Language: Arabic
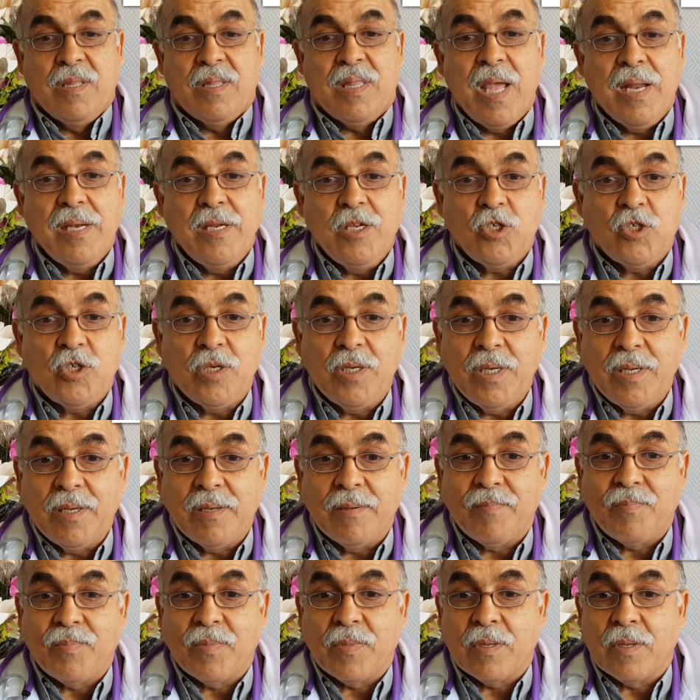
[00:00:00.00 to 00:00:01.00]
ثاني
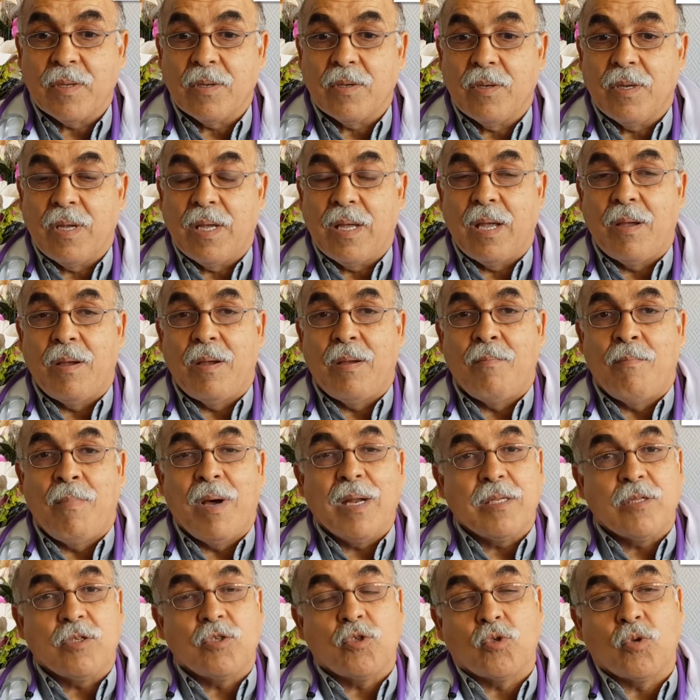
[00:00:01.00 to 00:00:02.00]
شيء
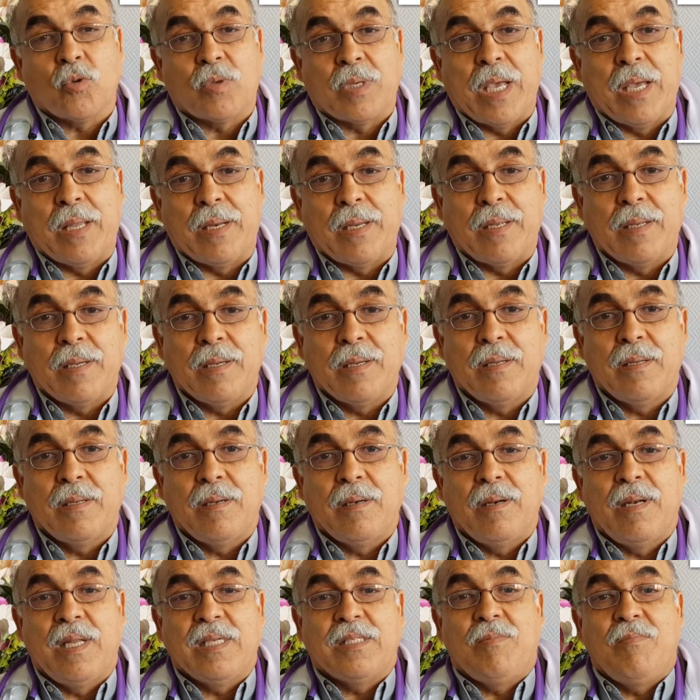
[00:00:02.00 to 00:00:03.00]
مرض السكري
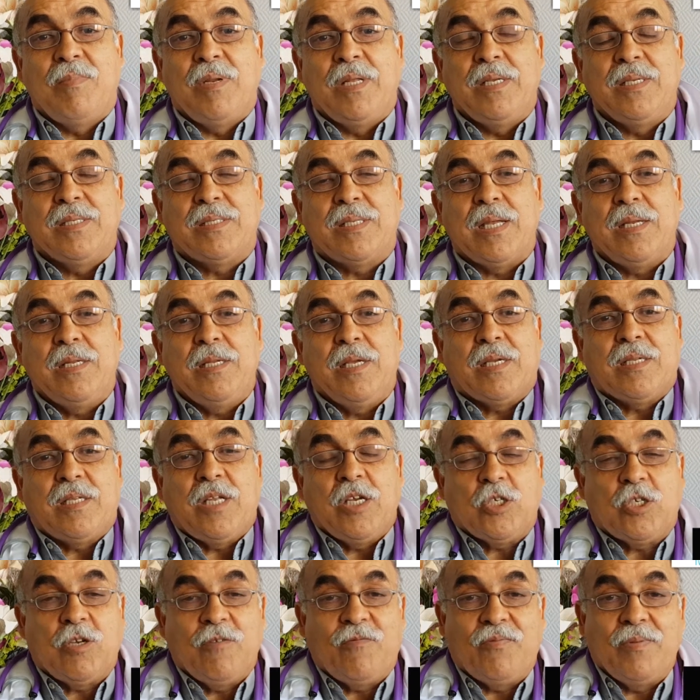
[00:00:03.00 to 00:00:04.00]
لازم الإنسان
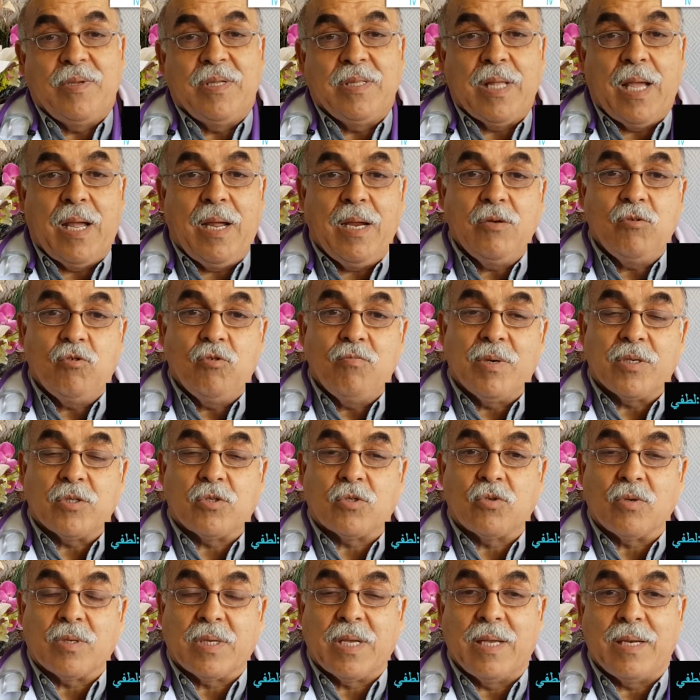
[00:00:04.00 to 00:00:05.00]
يكتشف إذا عنده مرض
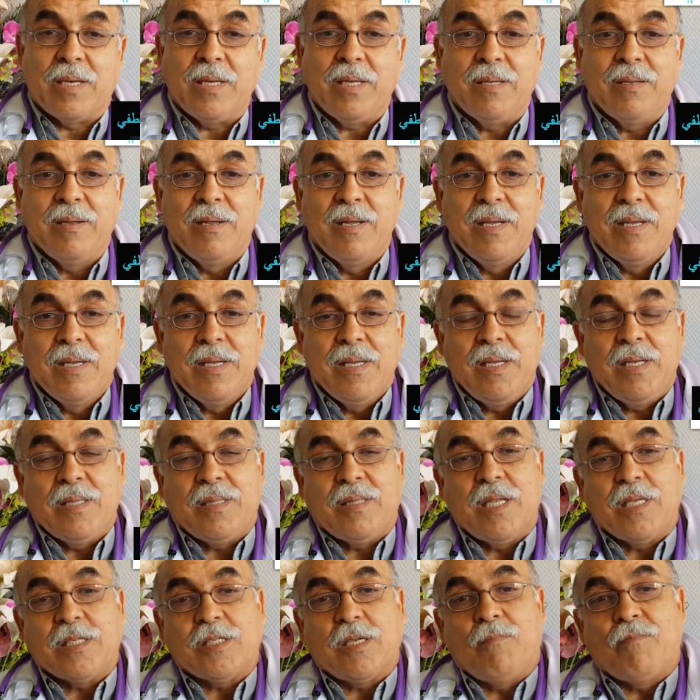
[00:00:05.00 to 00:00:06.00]
السكري
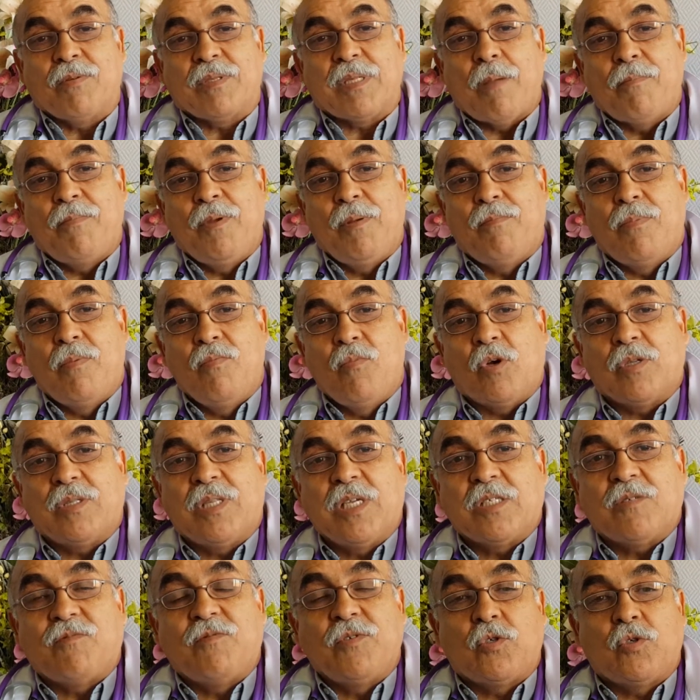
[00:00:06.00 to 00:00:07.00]
يتصل بالطبيب
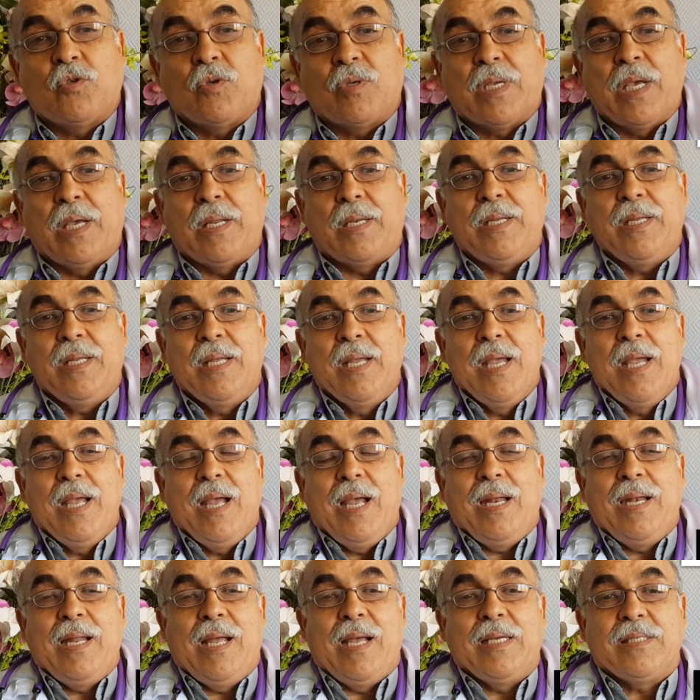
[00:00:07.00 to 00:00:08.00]
المختص في السكري
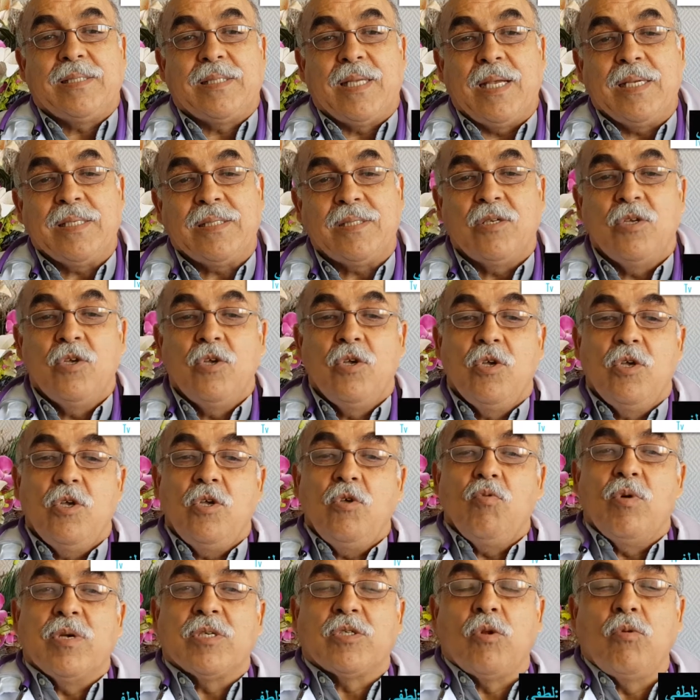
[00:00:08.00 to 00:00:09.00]
على أساس
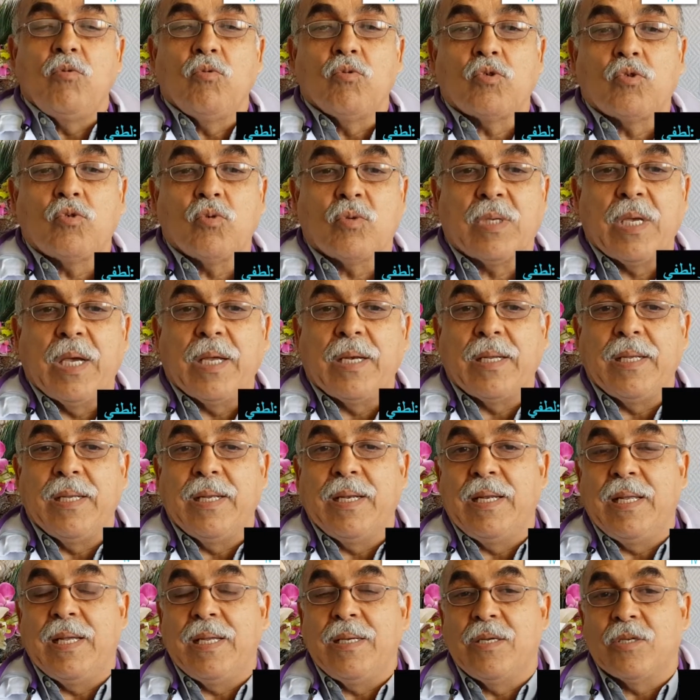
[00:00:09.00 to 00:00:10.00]
يوازن له
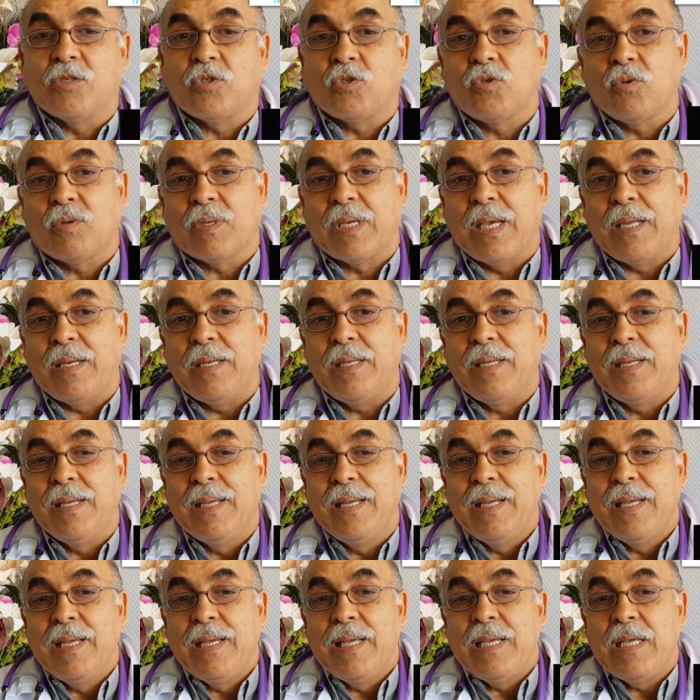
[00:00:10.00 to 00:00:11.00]
السكري لأن السكري
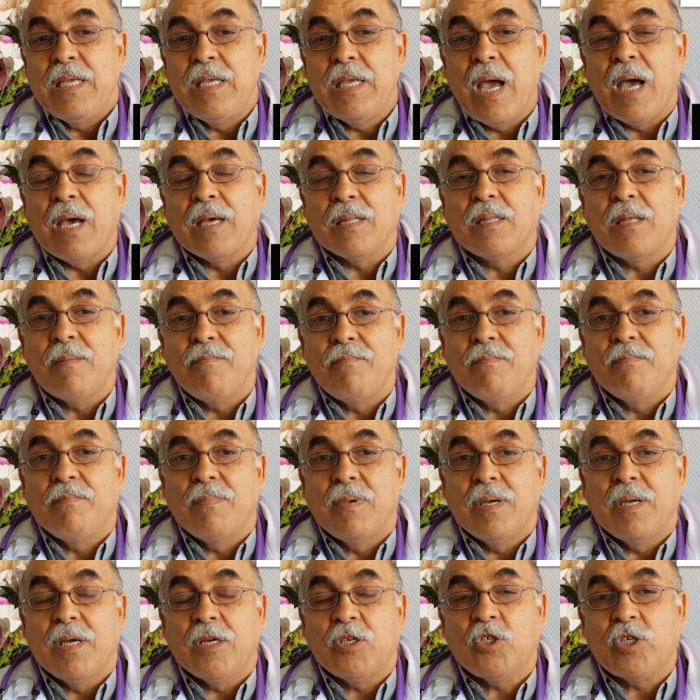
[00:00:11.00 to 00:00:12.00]
يهضم
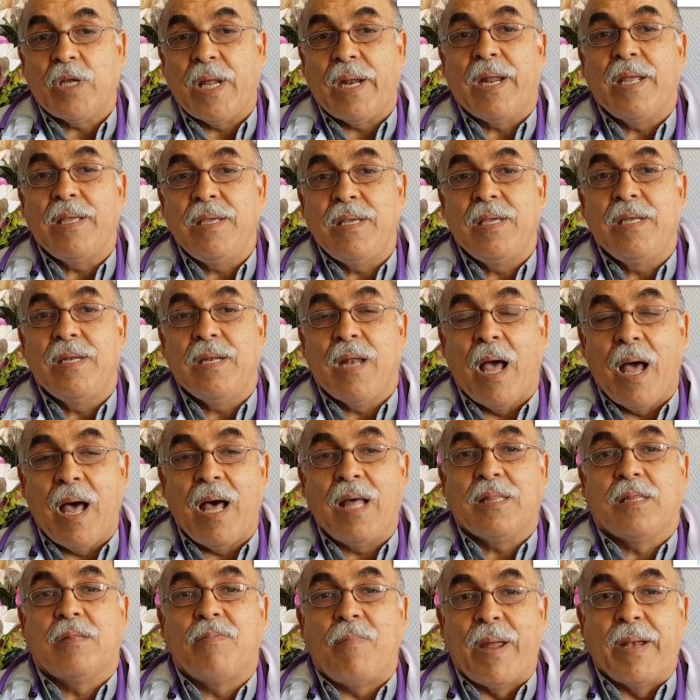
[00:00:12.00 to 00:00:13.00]
الشرايين
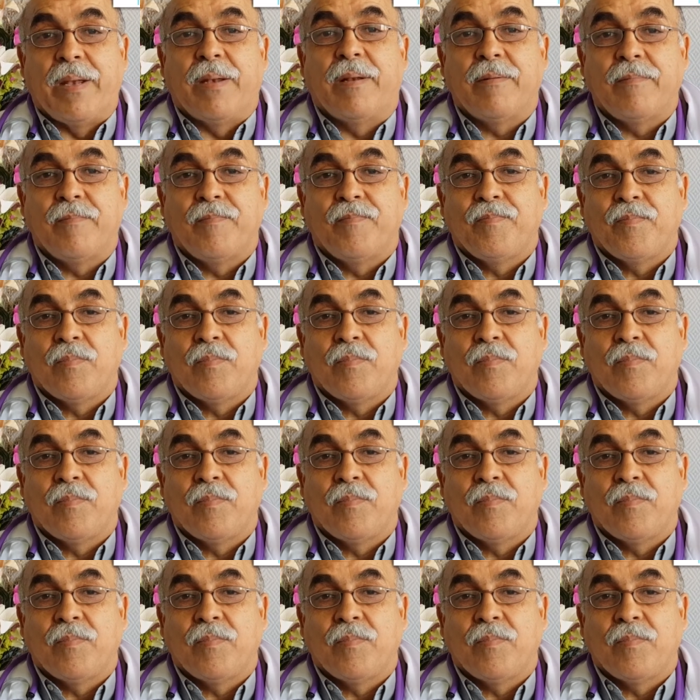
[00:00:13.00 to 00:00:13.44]
هضما